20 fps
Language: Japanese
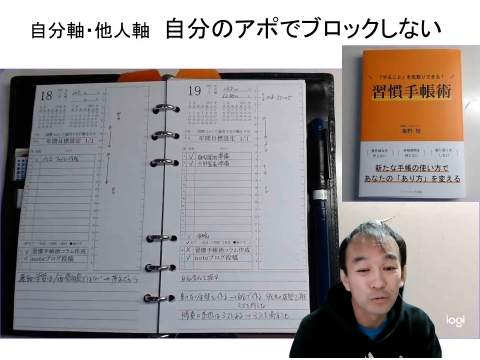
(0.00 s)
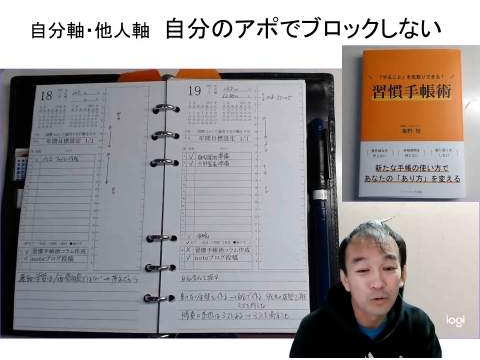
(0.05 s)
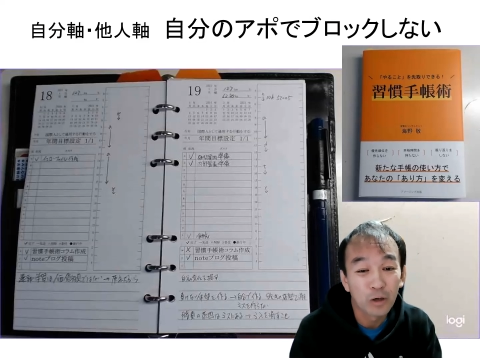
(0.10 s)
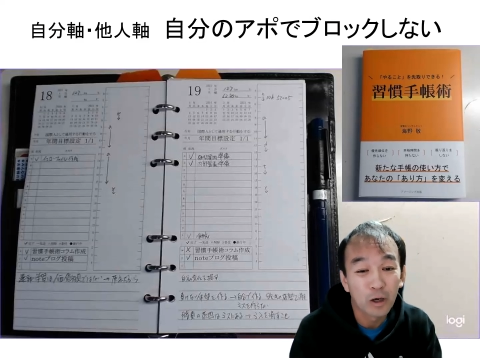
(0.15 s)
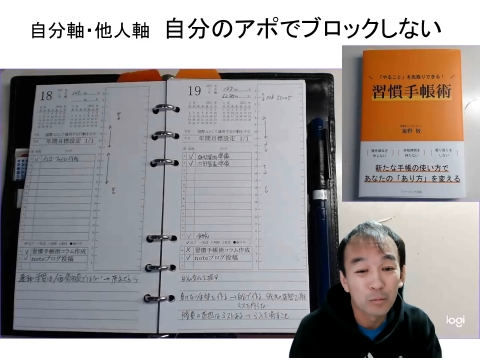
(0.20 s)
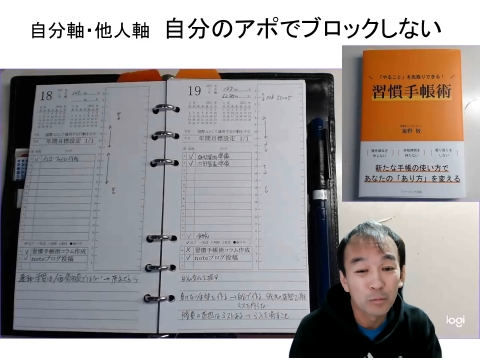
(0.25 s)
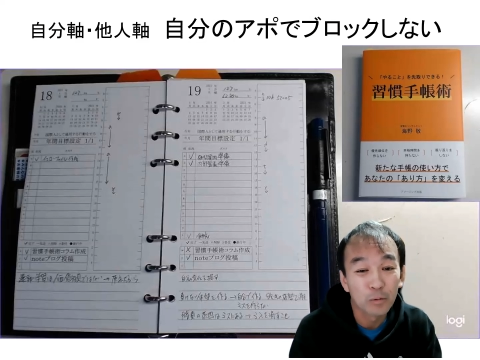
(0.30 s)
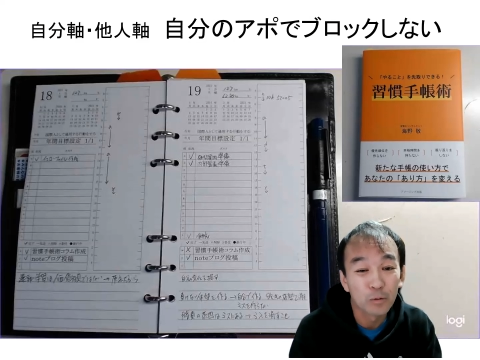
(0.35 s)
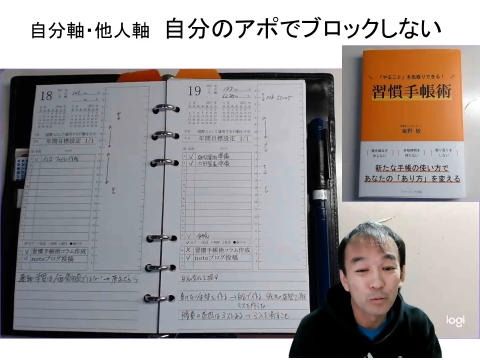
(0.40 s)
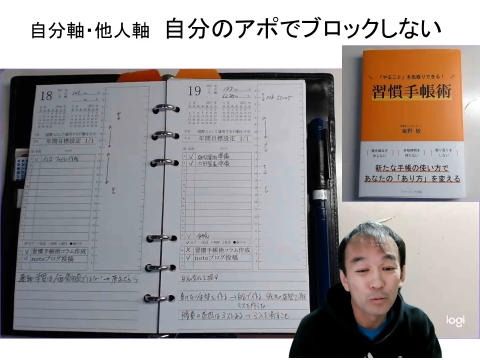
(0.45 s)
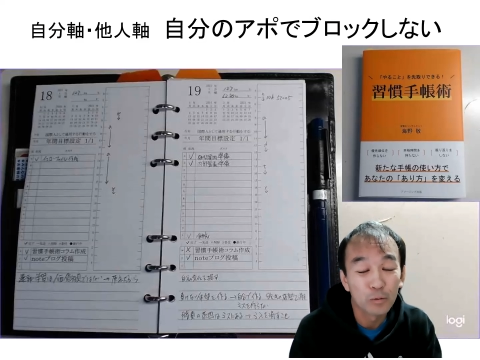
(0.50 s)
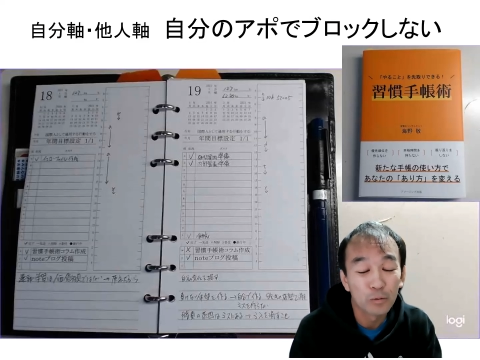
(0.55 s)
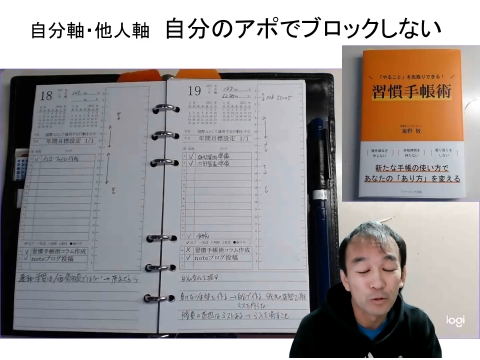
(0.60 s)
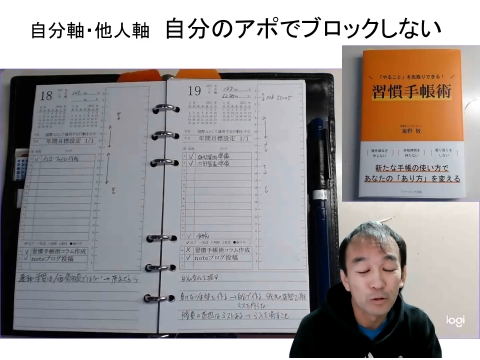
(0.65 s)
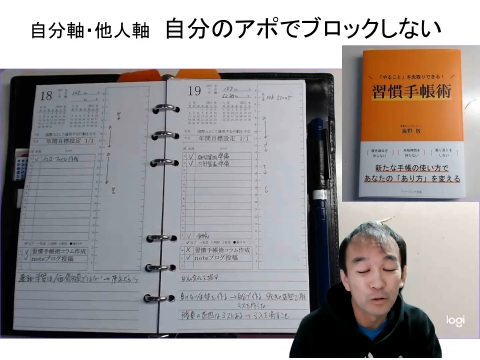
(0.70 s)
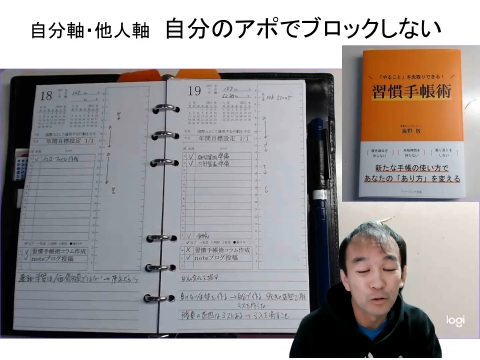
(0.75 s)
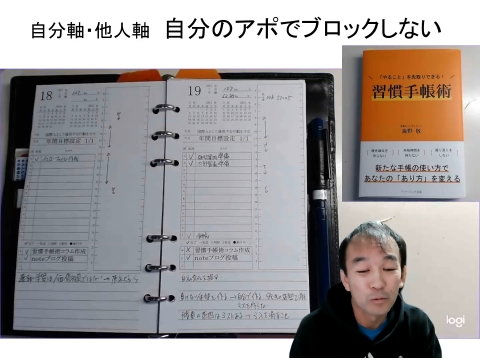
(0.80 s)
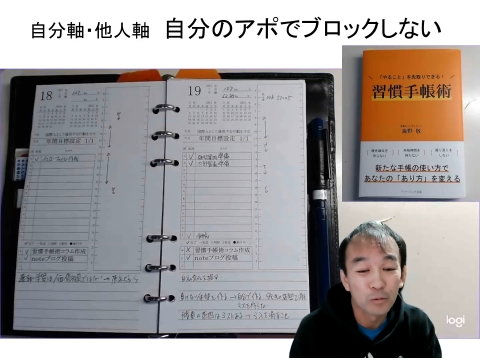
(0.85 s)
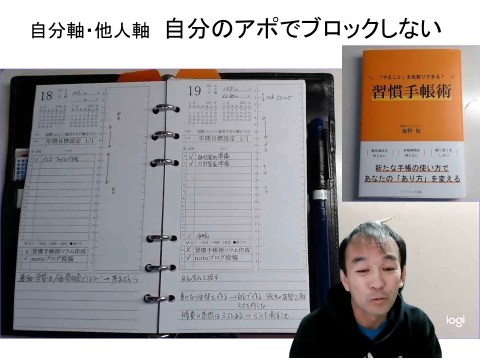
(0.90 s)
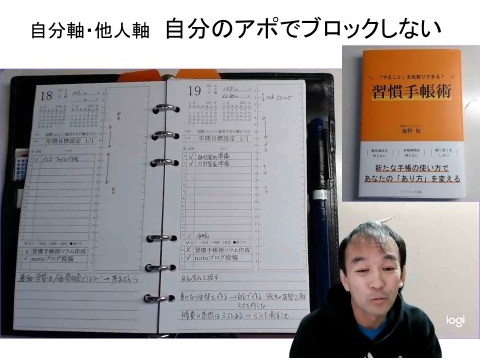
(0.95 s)
のアポっ
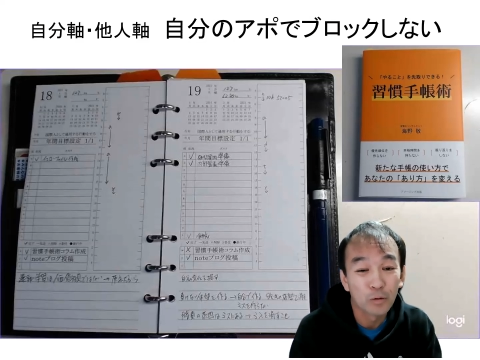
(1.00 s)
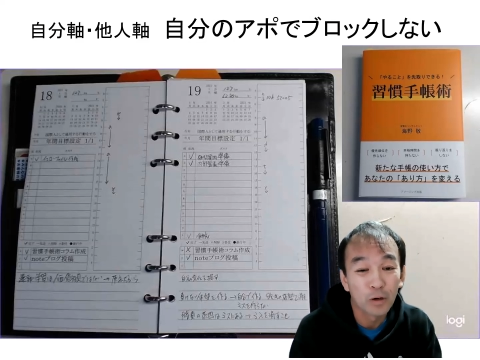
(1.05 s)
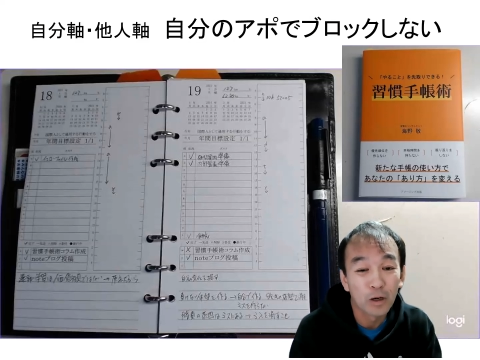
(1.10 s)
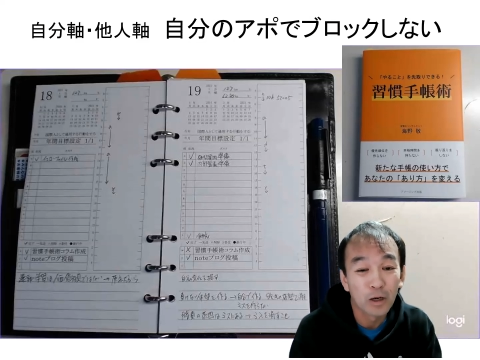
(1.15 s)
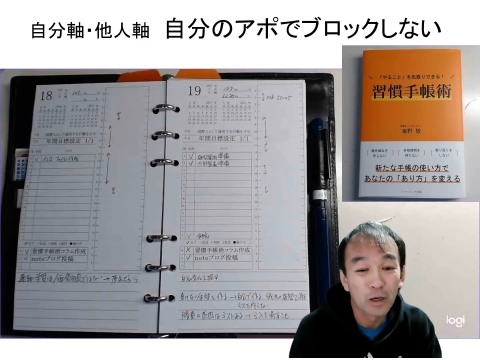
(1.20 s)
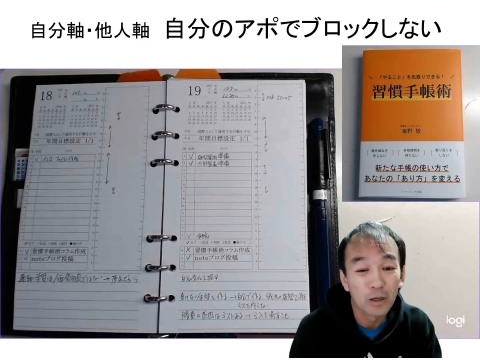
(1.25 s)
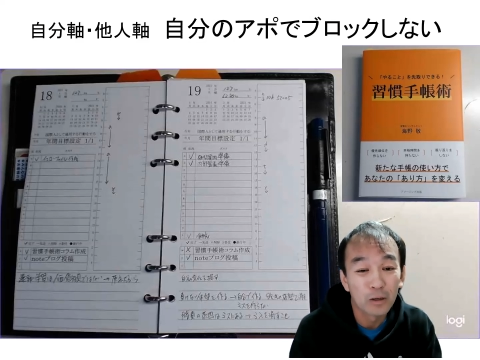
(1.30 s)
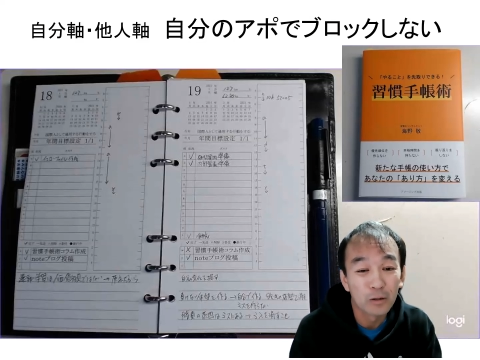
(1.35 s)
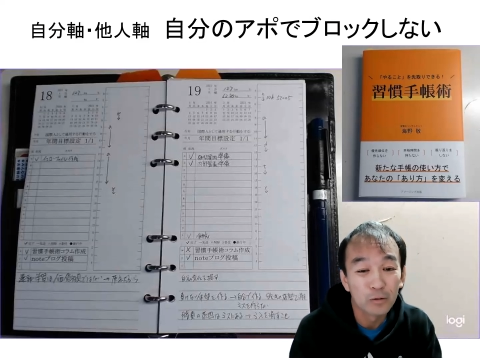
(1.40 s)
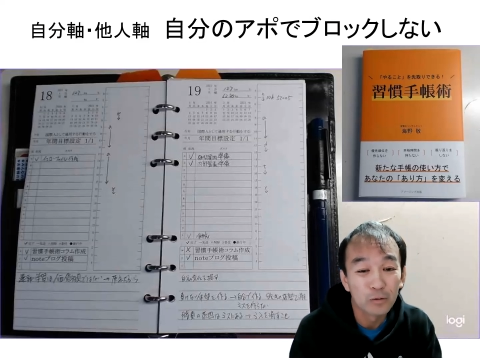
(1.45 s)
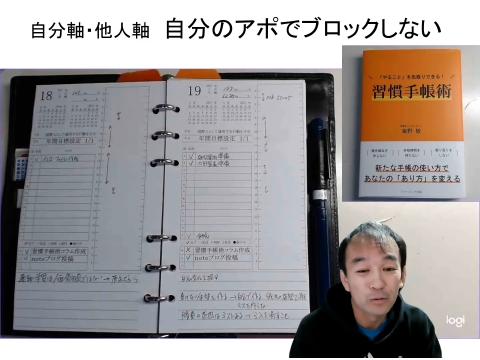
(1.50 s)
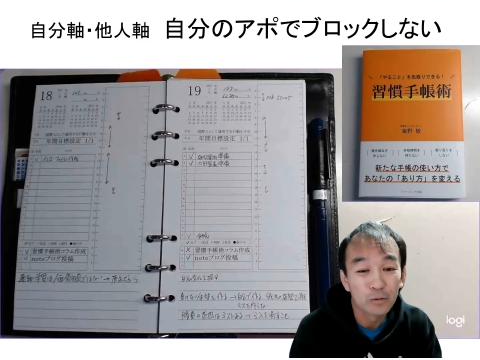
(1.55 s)
ていう方が、